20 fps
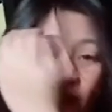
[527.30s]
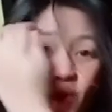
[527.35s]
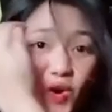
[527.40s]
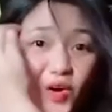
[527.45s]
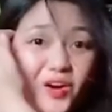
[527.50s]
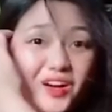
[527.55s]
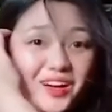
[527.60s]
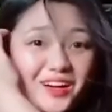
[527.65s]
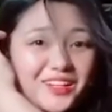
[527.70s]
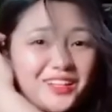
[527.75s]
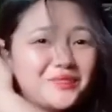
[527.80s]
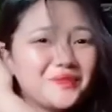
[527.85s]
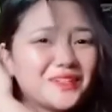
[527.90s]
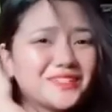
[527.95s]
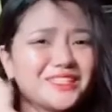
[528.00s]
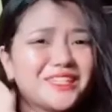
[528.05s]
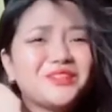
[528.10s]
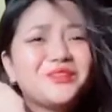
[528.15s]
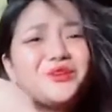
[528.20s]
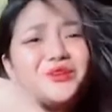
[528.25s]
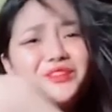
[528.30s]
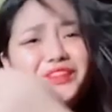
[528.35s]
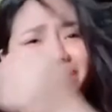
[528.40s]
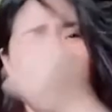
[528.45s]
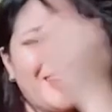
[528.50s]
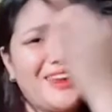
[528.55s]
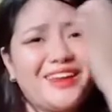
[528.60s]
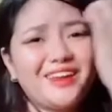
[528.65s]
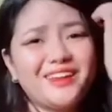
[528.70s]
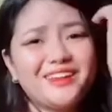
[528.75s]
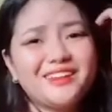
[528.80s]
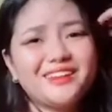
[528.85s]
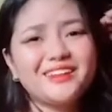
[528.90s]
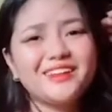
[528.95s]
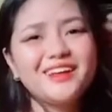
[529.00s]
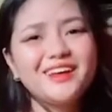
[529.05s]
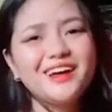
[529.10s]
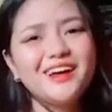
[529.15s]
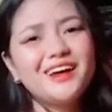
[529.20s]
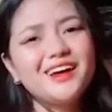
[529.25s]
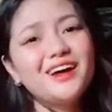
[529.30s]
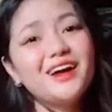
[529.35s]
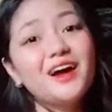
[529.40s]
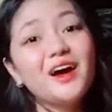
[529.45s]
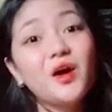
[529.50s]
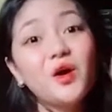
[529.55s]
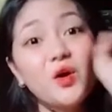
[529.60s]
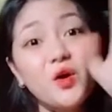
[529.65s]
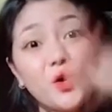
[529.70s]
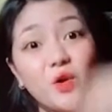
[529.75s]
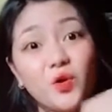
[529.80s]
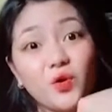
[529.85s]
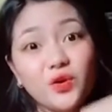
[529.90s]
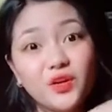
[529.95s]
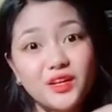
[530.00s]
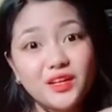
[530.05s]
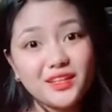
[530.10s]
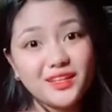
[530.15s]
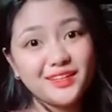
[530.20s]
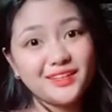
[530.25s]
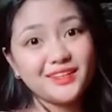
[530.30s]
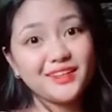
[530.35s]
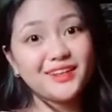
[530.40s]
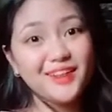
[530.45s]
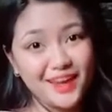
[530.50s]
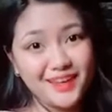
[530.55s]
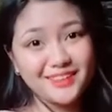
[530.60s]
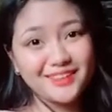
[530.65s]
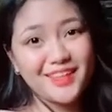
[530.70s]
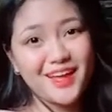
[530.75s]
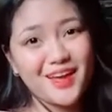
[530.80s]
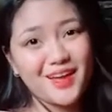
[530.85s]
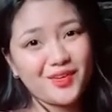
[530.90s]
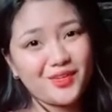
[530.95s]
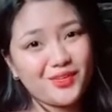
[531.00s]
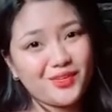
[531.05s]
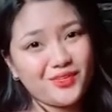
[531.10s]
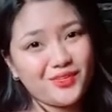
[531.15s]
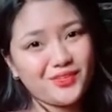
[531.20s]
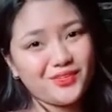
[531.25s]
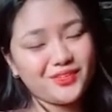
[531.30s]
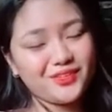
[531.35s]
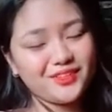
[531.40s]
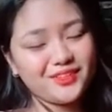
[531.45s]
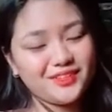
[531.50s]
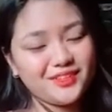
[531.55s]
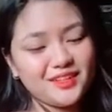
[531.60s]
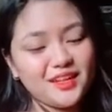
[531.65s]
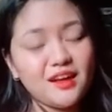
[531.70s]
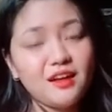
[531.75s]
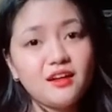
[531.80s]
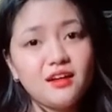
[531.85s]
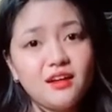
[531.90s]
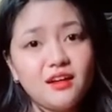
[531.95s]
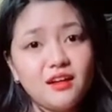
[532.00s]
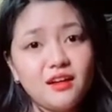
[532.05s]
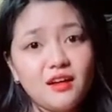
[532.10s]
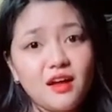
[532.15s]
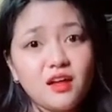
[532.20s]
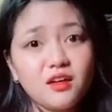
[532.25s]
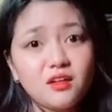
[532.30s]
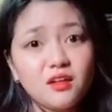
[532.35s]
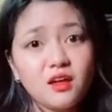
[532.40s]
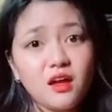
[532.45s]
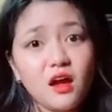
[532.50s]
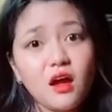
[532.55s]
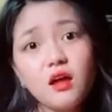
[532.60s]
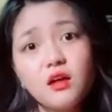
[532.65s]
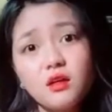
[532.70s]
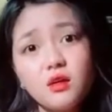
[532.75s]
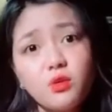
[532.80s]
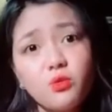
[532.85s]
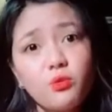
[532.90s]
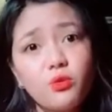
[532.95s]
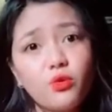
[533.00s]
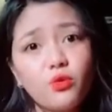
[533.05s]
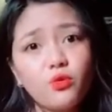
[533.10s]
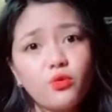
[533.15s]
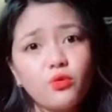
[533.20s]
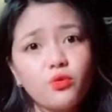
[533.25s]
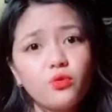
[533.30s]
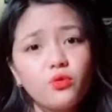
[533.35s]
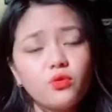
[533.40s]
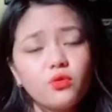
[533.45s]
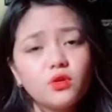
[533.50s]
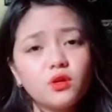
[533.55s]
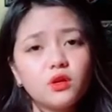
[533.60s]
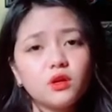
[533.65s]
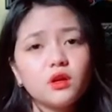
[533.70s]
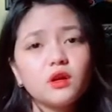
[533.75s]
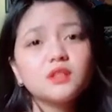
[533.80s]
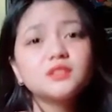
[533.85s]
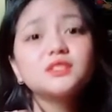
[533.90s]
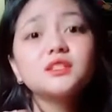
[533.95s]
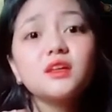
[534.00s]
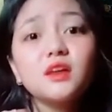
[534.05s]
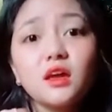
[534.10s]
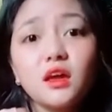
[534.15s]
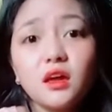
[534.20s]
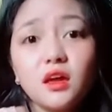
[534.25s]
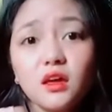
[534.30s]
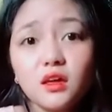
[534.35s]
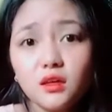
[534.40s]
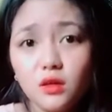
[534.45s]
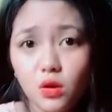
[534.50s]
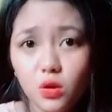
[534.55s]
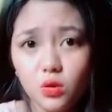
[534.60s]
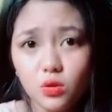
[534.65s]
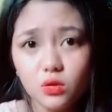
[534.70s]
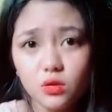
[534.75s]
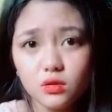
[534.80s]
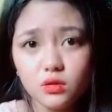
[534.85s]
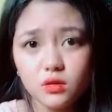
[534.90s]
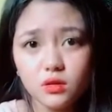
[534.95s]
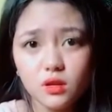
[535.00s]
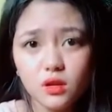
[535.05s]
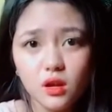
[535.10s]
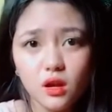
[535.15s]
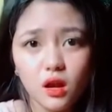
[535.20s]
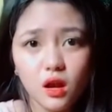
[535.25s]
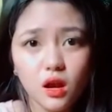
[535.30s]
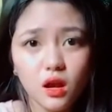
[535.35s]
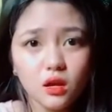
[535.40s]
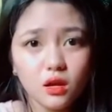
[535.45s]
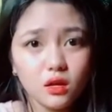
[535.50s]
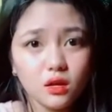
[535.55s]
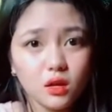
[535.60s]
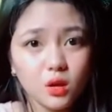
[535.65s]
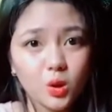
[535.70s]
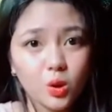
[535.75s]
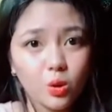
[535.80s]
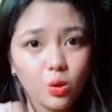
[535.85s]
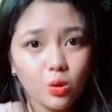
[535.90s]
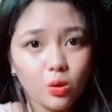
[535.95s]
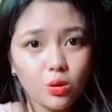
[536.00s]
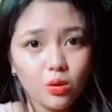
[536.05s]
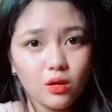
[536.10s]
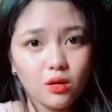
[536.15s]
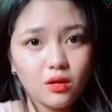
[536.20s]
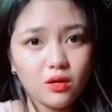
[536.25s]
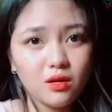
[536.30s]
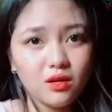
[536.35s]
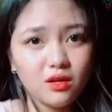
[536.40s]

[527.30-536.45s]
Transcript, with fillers: Oo nga, napansin ko din. Uy, kain tayo. Ay, ayaw mo? Sige, ikaw na lang kainin ko.